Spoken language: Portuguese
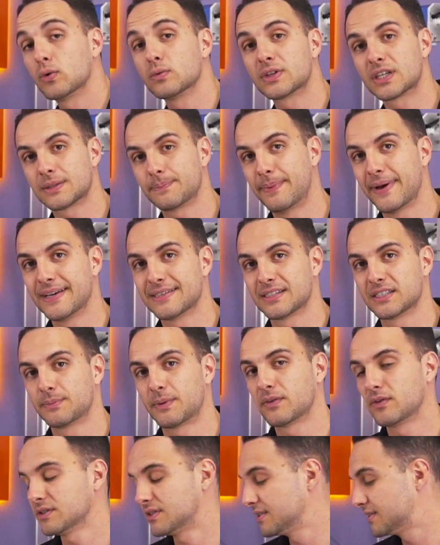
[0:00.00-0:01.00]
outras peças
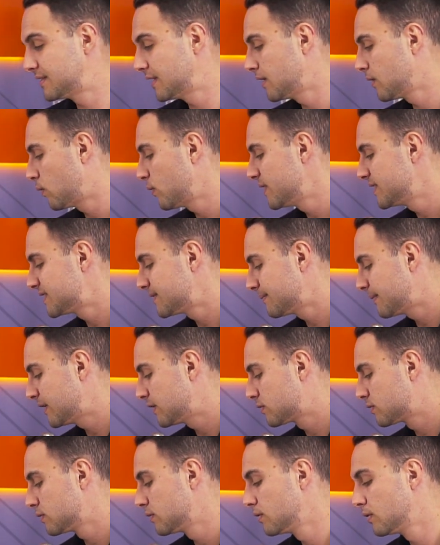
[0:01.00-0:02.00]
para vocês terem
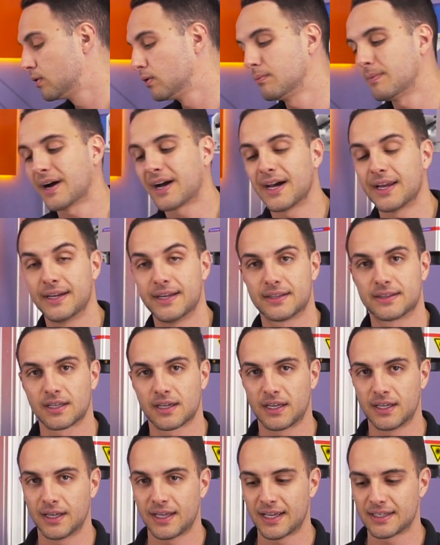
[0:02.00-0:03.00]
conhecimento. Uma caneta,
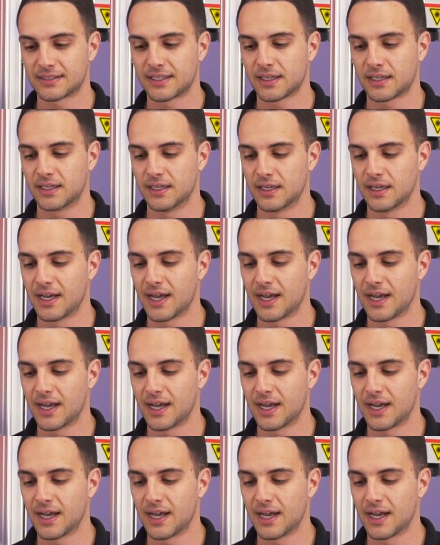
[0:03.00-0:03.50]
que nem essa aqui,